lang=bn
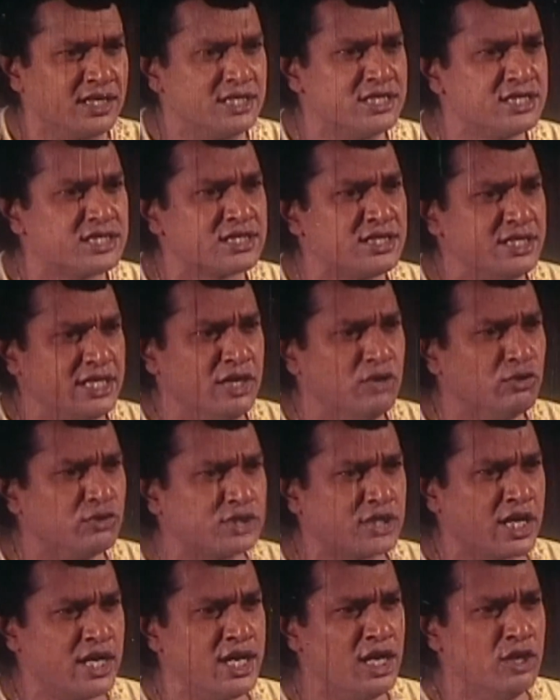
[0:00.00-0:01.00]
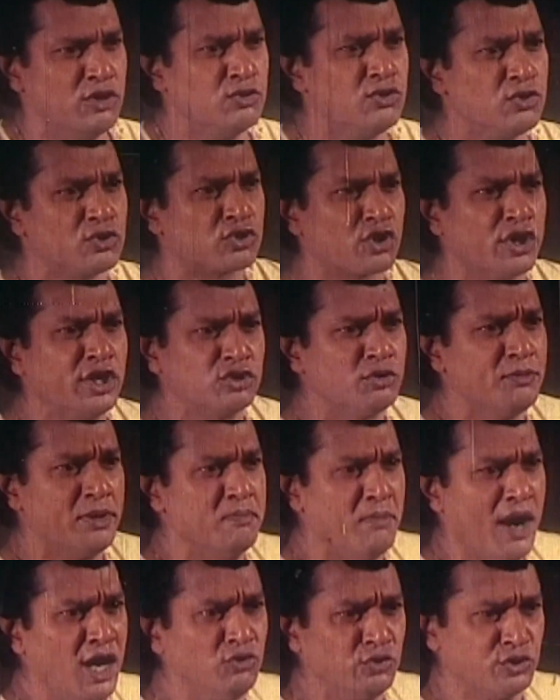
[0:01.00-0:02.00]
তারই স্নেহ ছায়া অনুগ্রহে
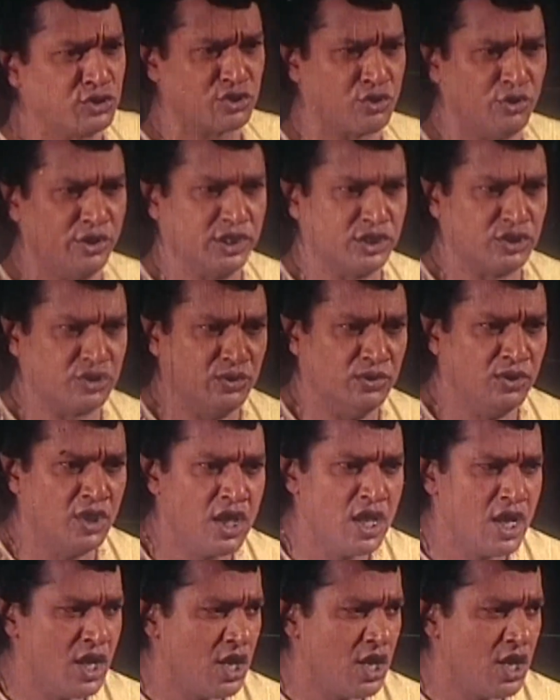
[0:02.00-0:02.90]
তুমি মানুষ হয়েছো